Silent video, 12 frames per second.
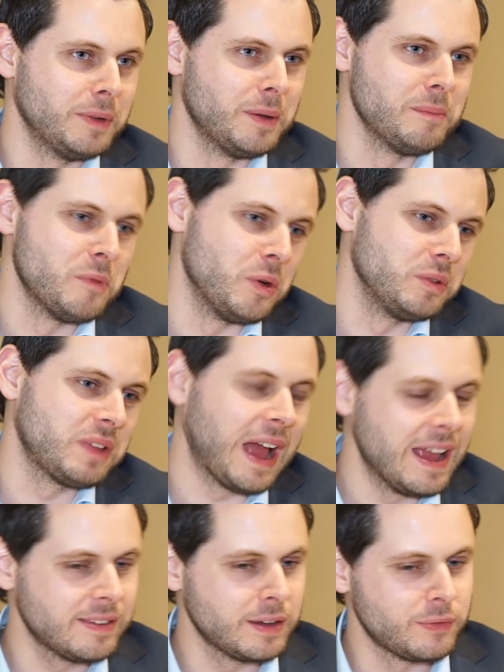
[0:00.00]
Ne? Und
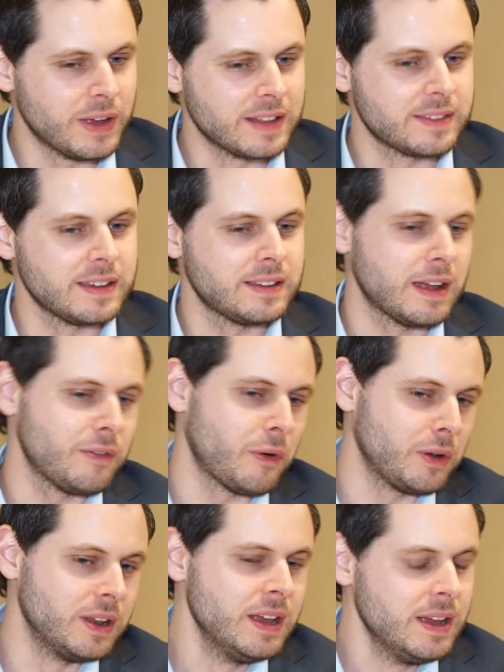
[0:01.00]
30, 40
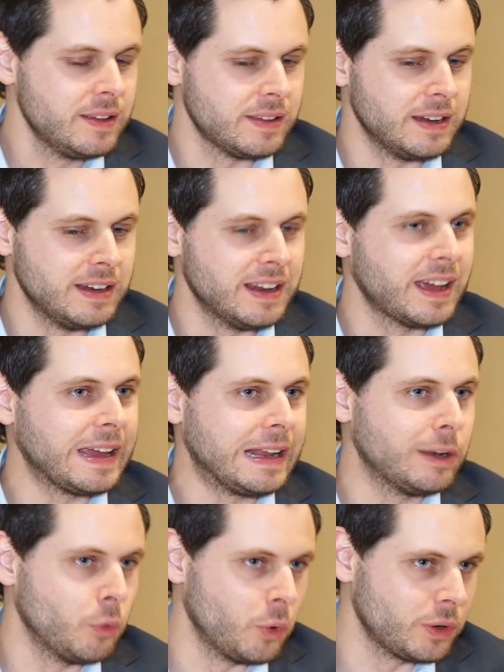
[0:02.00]
davon sind in der
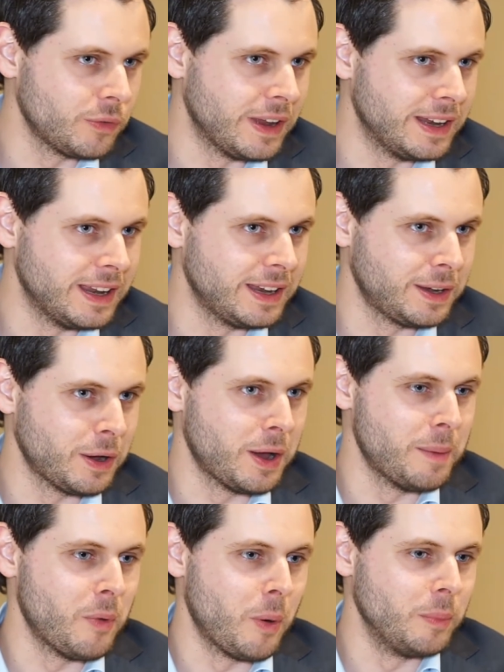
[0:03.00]
Regel notwendig,
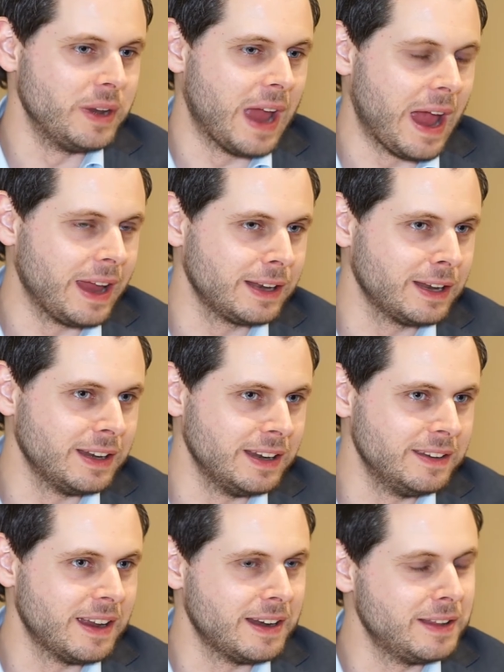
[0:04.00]
ähm, um die eigenen
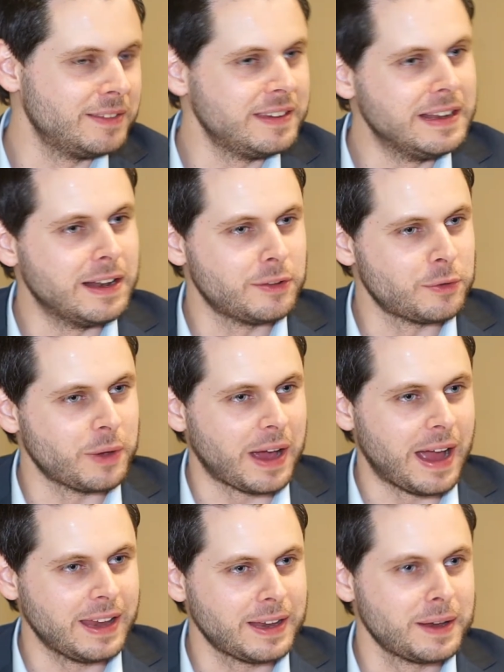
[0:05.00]
internen Ziele zu
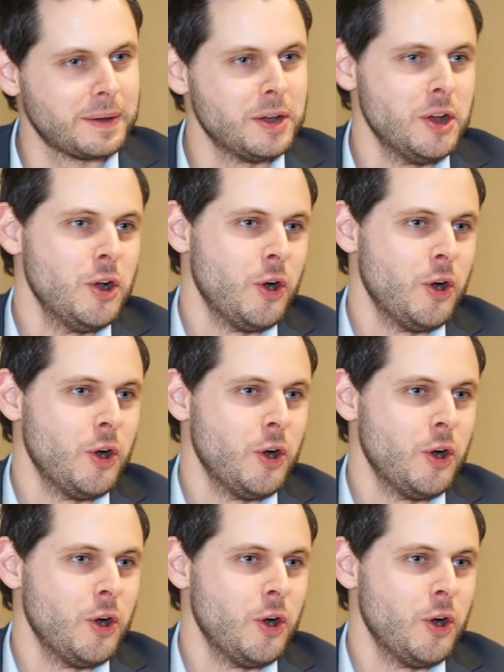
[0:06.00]
erreichen.